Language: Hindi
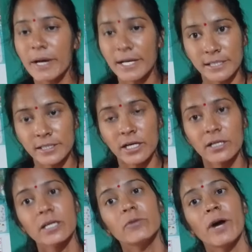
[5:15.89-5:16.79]
मैसेज
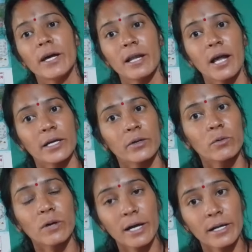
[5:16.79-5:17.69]
करके वायरल आगे
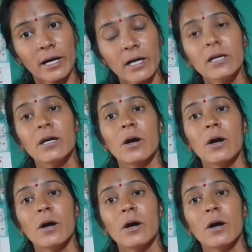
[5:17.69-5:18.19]
को करना